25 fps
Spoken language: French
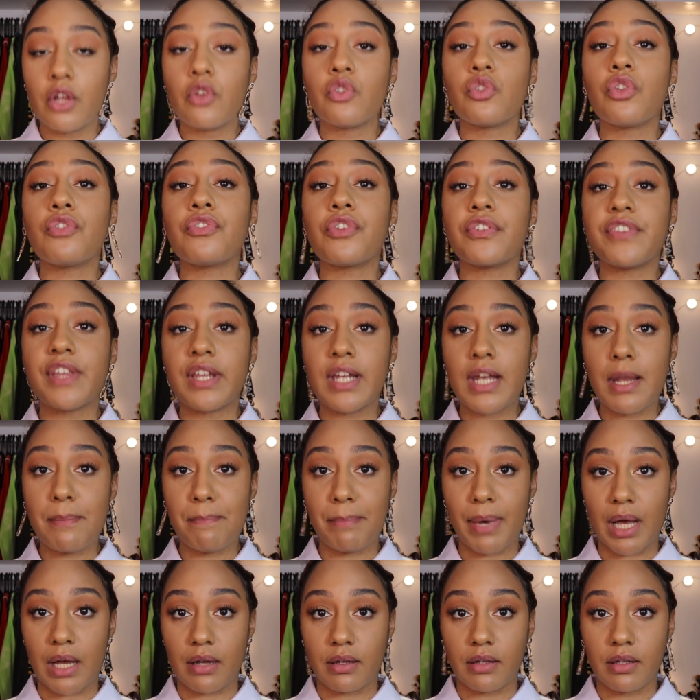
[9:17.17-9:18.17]
sauf que ça ne l'est
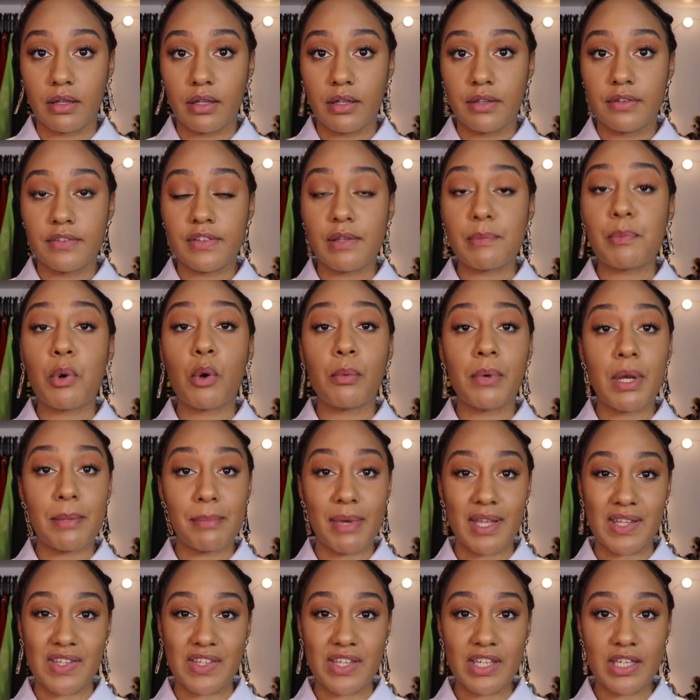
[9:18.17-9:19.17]
pas c'est
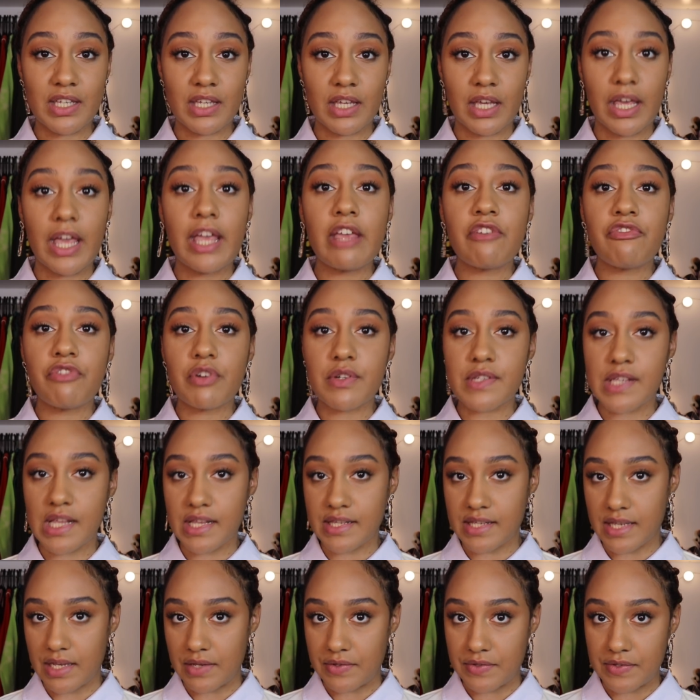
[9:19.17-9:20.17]
problématique et il faut que ça
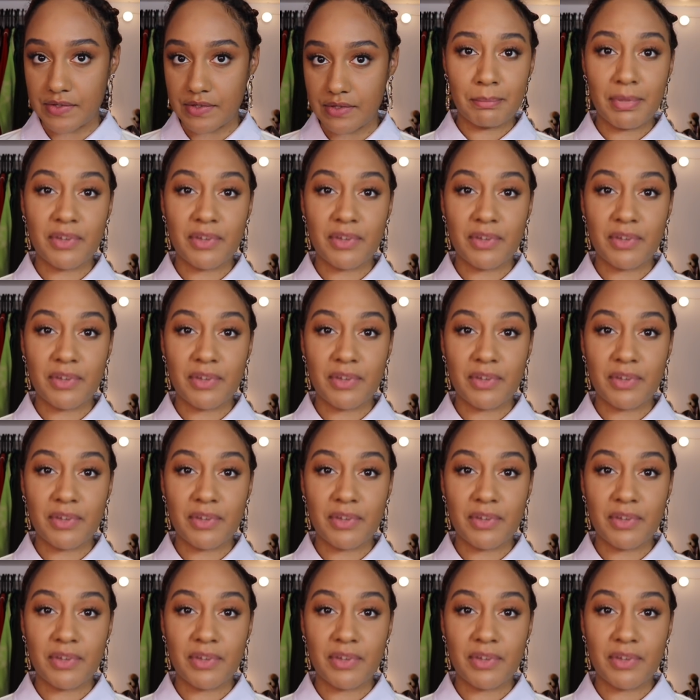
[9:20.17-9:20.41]
cesse.